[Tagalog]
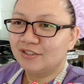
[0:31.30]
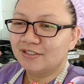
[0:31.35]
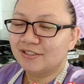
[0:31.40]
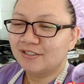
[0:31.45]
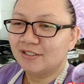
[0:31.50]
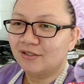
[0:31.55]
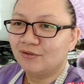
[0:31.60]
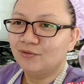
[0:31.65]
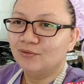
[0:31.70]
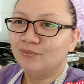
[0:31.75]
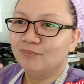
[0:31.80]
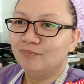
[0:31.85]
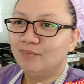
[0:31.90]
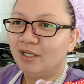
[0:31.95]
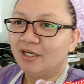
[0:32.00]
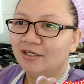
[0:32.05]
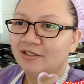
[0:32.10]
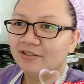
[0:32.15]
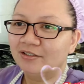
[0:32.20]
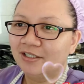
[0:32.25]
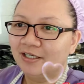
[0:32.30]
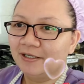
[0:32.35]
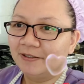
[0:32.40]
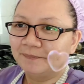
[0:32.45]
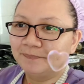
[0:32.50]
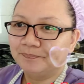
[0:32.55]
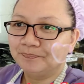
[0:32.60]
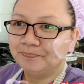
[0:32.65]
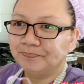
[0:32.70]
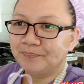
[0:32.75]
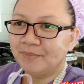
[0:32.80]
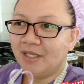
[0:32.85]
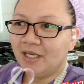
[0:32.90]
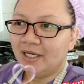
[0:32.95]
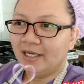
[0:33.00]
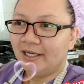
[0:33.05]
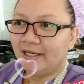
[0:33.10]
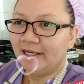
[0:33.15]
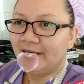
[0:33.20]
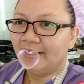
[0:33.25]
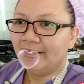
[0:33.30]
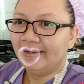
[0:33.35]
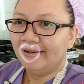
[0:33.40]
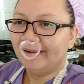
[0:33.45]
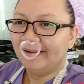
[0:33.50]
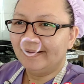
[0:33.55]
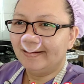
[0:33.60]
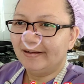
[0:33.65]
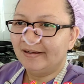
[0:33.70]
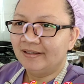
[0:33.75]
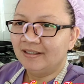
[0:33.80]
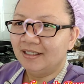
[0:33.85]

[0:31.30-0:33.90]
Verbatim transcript: isa kong vlog na uh,